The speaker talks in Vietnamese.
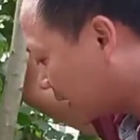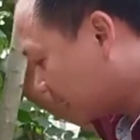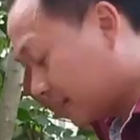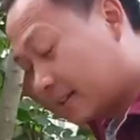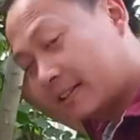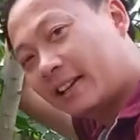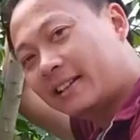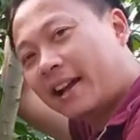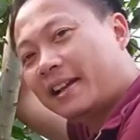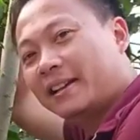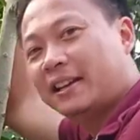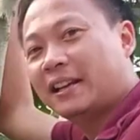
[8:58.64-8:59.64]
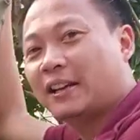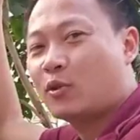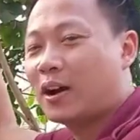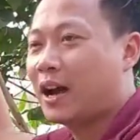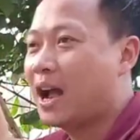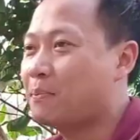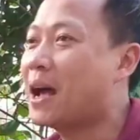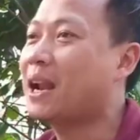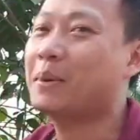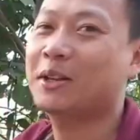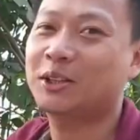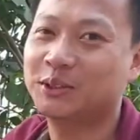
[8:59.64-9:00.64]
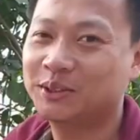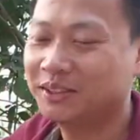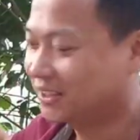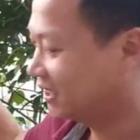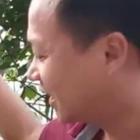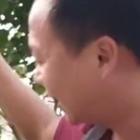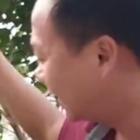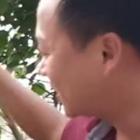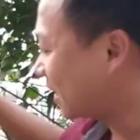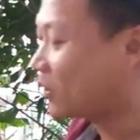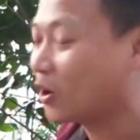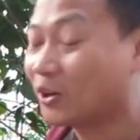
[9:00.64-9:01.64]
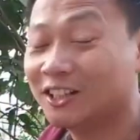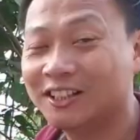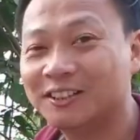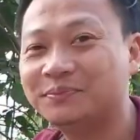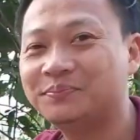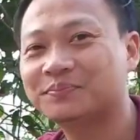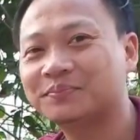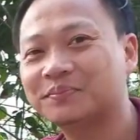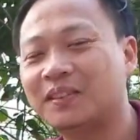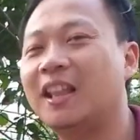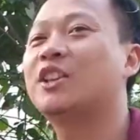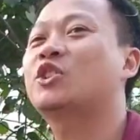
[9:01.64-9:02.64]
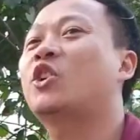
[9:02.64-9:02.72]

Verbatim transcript: cái cái cành này khoảng hai ba năm nay rồi Đấy, cắt bỏ đi để